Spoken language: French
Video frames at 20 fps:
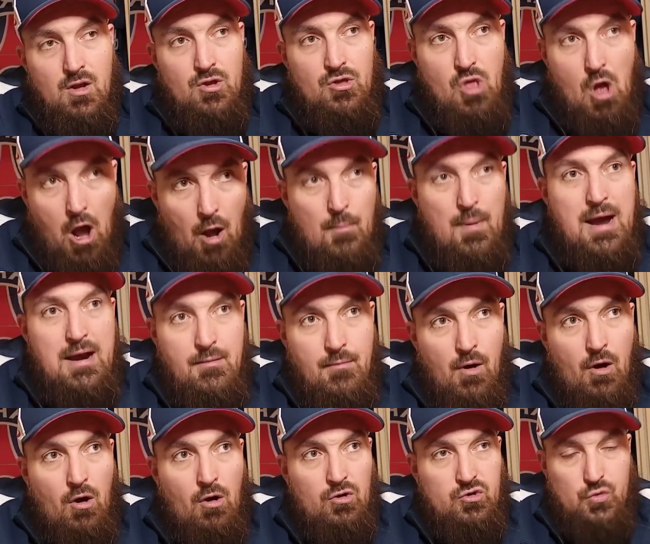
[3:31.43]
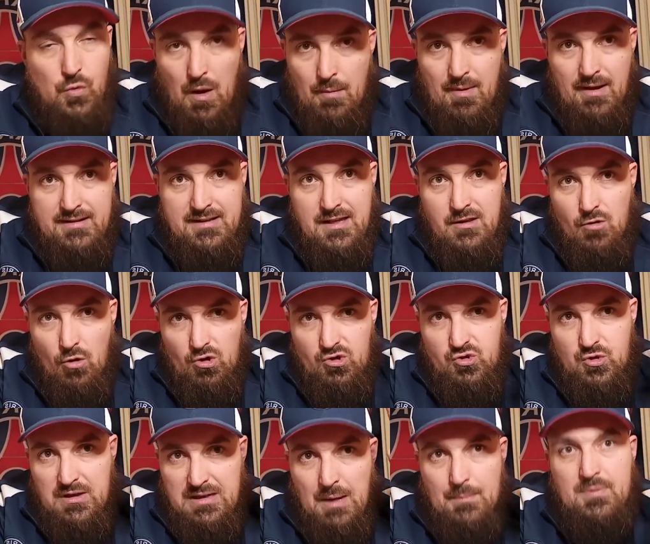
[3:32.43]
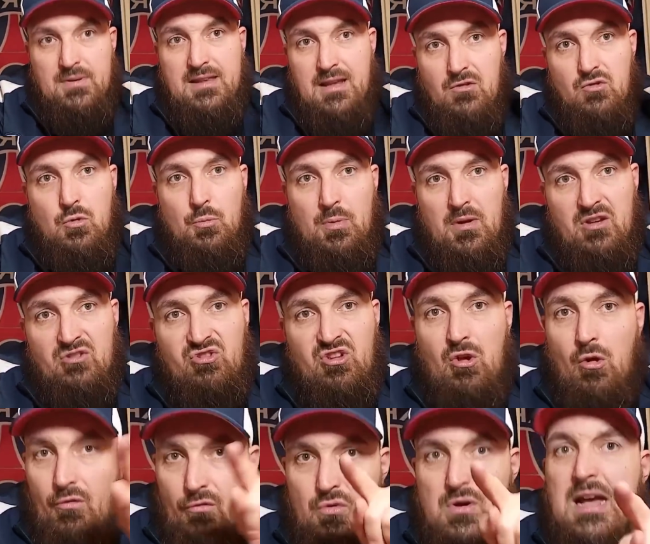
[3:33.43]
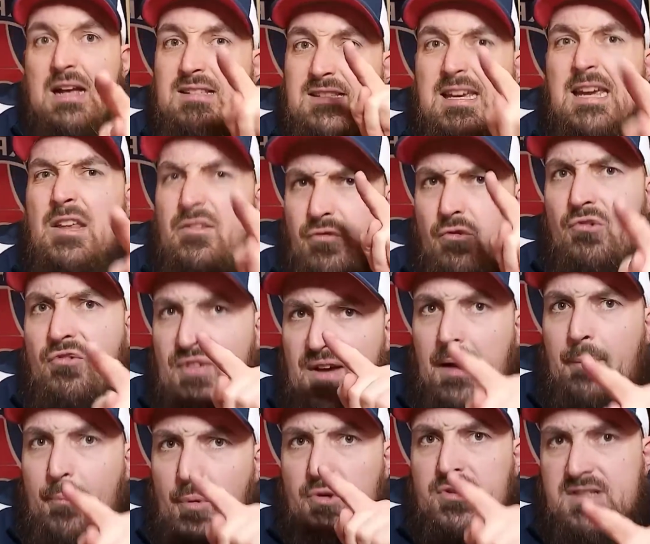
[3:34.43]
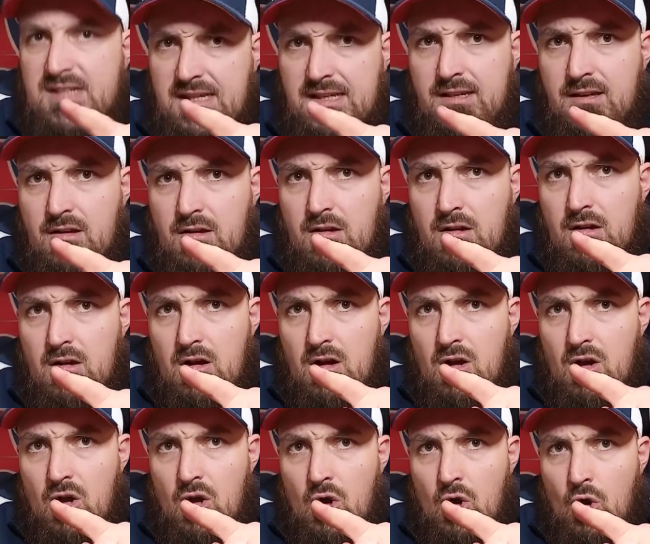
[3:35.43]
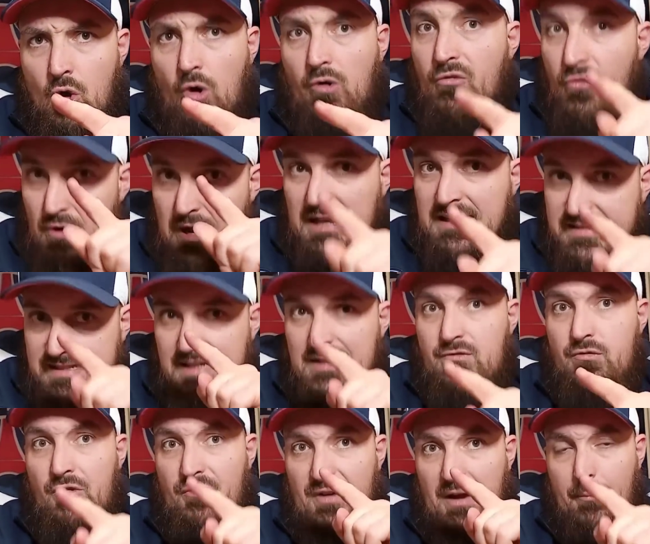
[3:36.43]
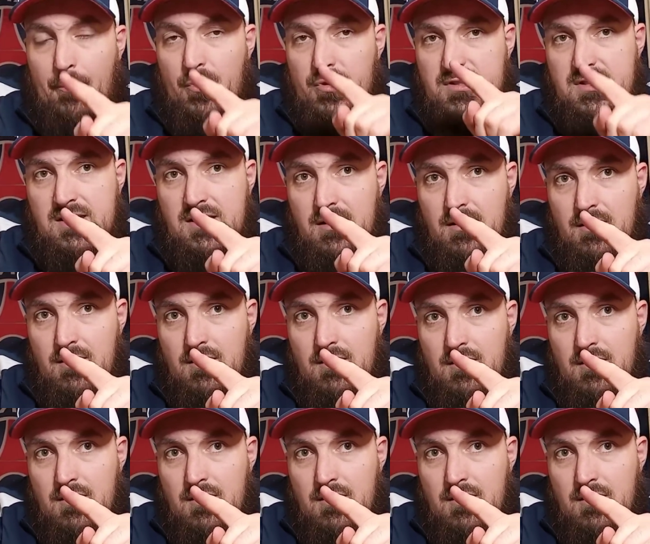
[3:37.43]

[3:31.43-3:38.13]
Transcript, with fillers: Normalement, toi Marquinhos, tu es capitaine du PSG, on vous l'a dit de vous faire petit. On vous l'a dit de vous faire petit.